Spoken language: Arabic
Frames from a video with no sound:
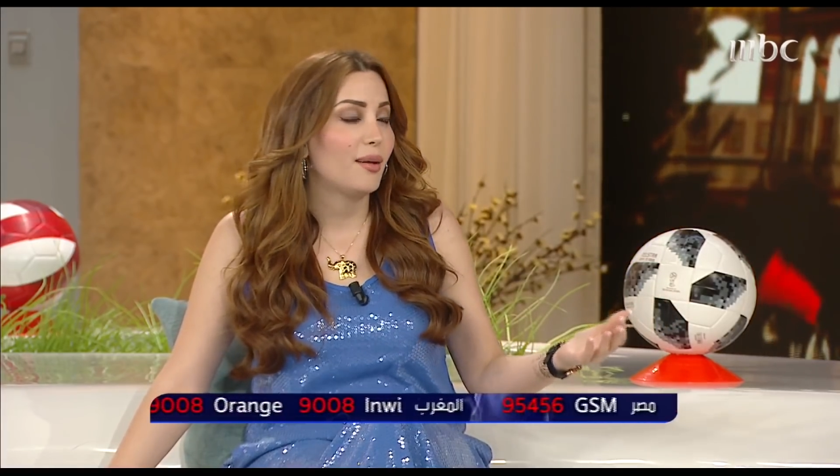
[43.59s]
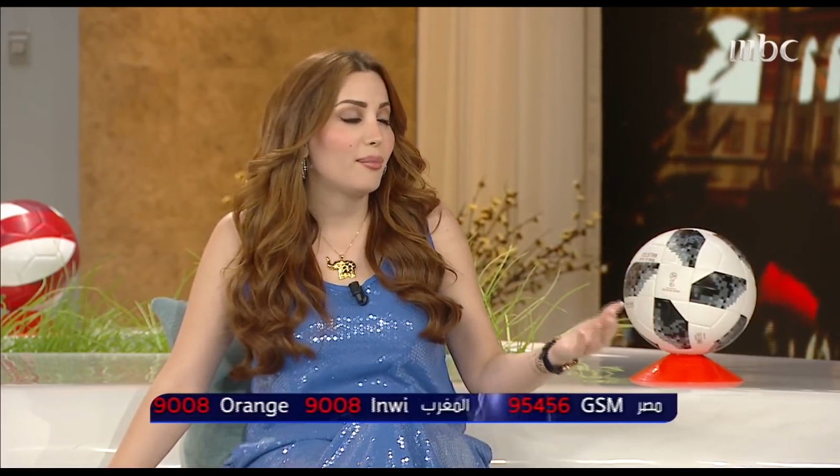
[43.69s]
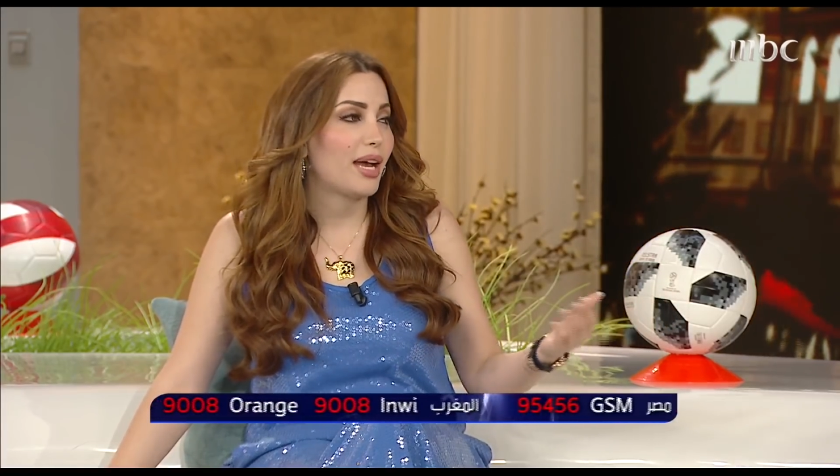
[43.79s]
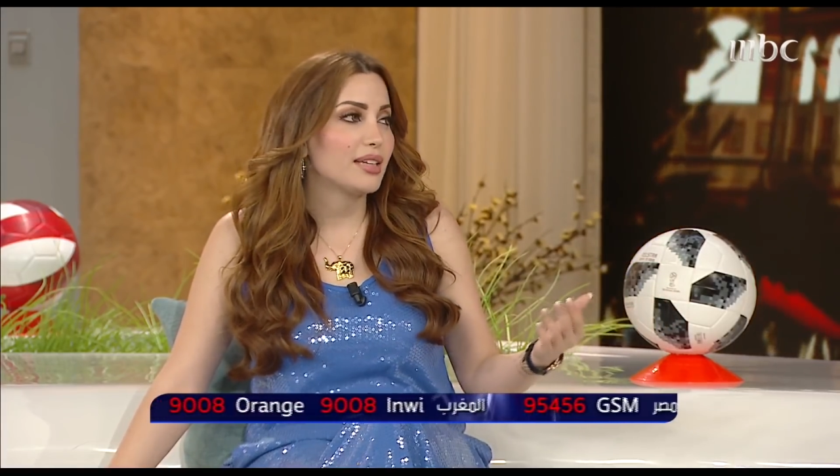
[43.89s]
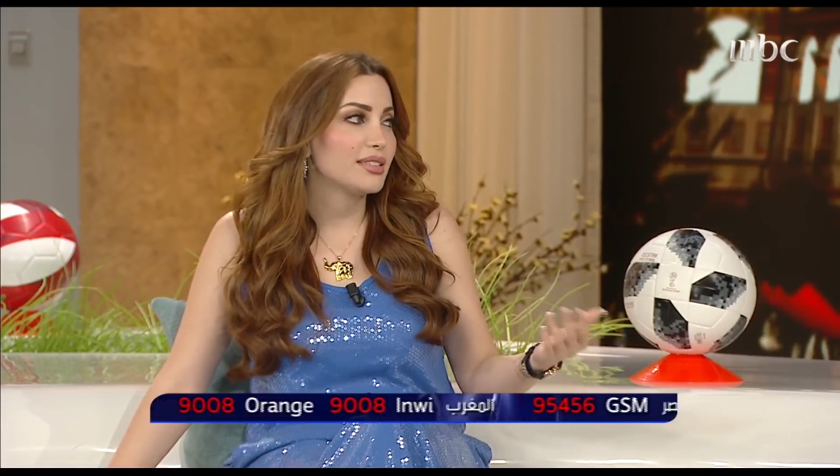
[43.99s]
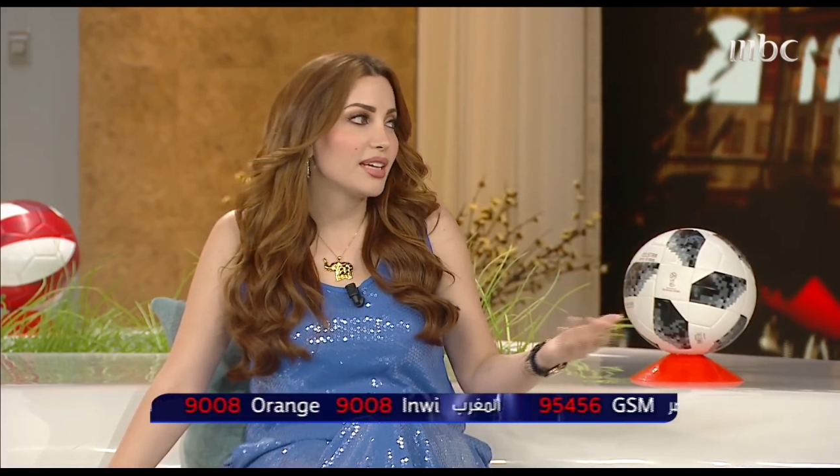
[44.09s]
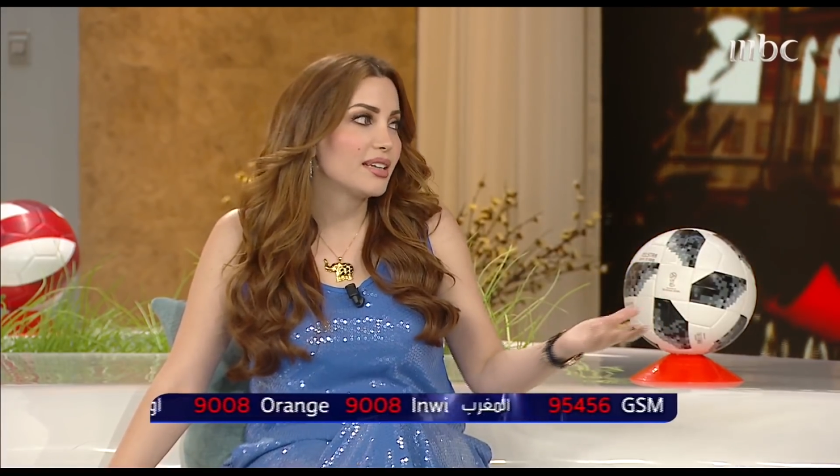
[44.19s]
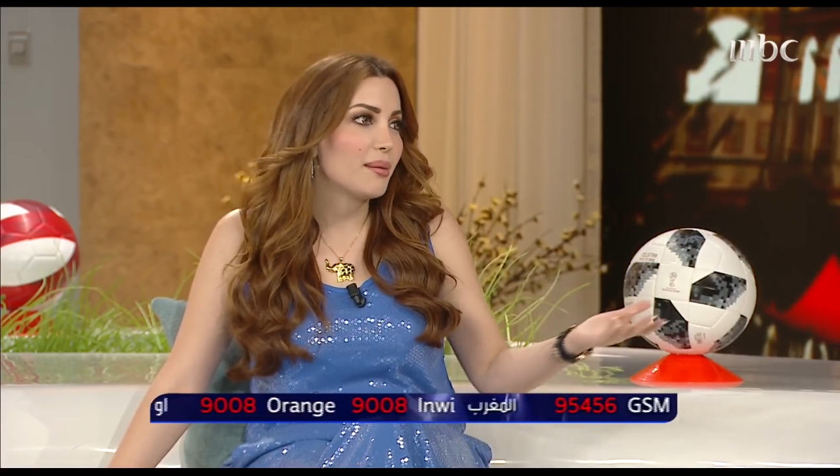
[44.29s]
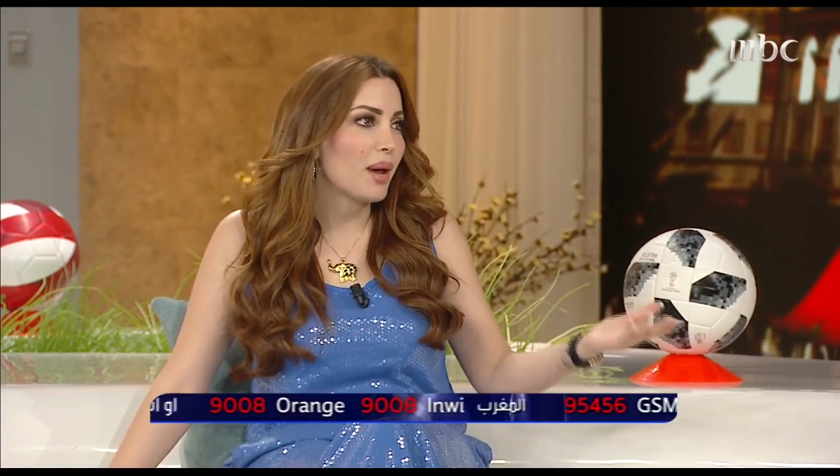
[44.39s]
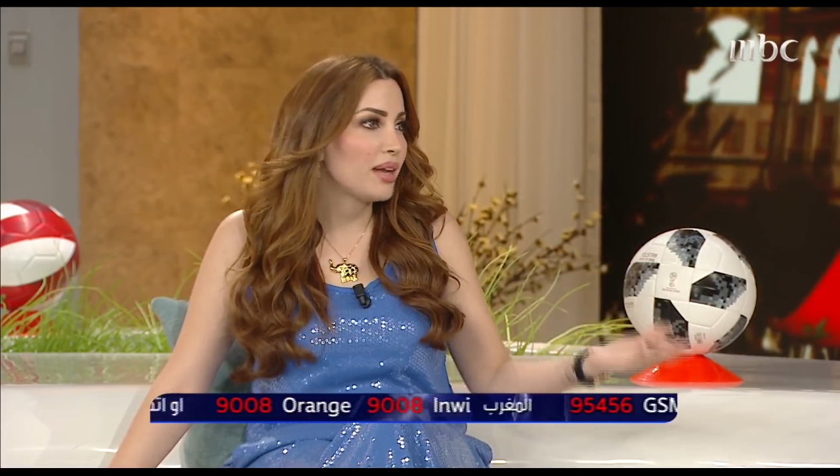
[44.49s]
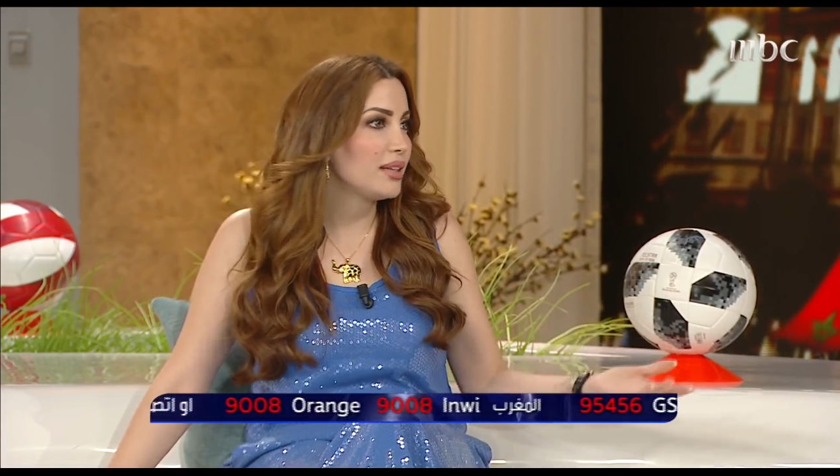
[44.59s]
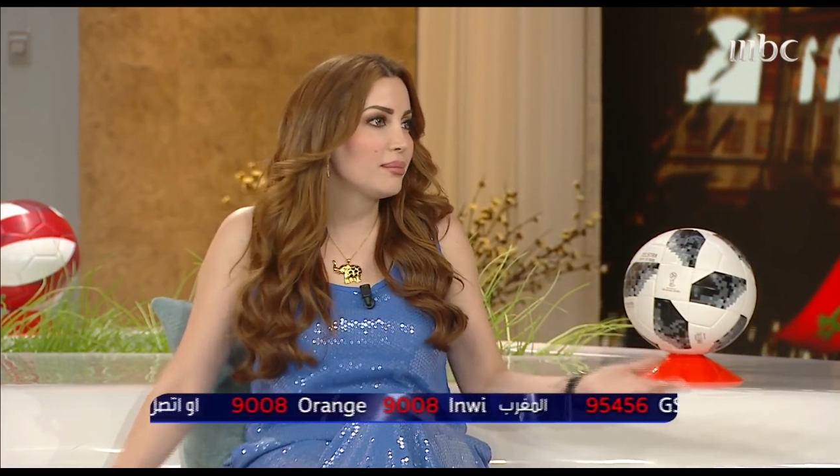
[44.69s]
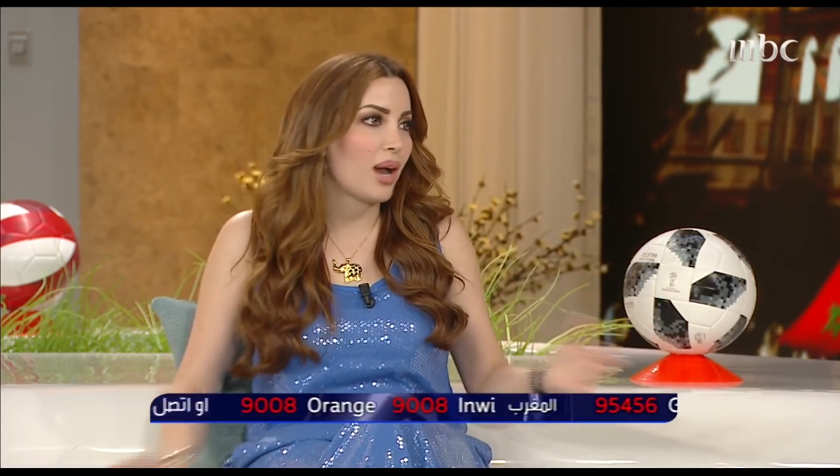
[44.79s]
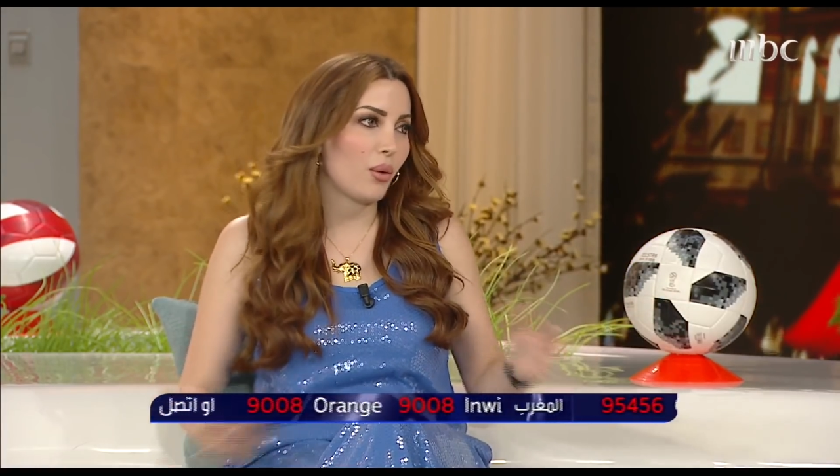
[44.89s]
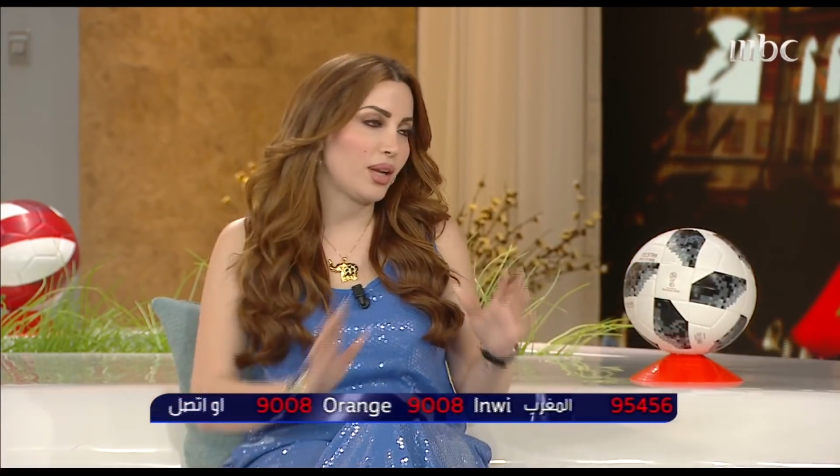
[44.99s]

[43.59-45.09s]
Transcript: مع اني انا ماني مع